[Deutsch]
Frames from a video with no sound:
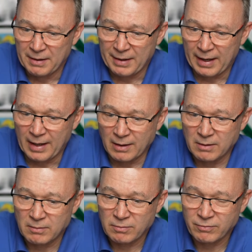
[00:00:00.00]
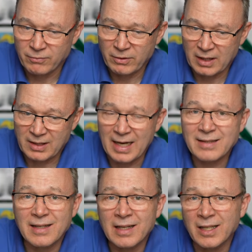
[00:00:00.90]
ja, von der
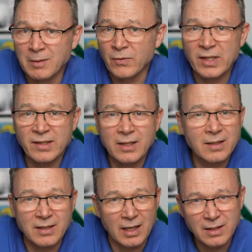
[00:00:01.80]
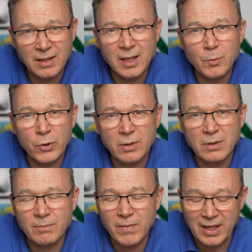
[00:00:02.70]
Tatsache, dass man auf der sicheren Seite sein
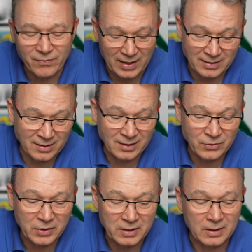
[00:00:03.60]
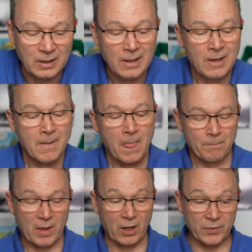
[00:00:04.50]
möchte? Ich weiß es nicht so richtig.
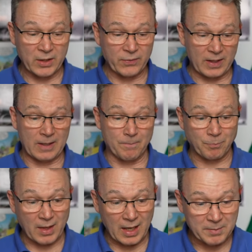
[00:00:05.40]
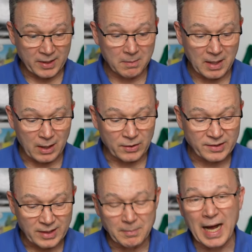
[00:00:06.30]
Auf jeden Fall habe ich hier mal
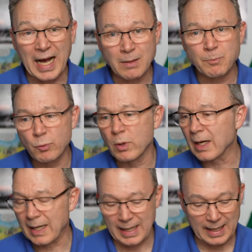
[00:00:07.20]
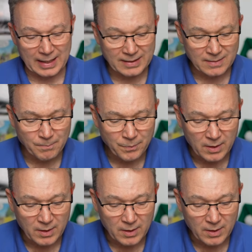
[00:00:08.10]
aus dem Handbuch Rasen,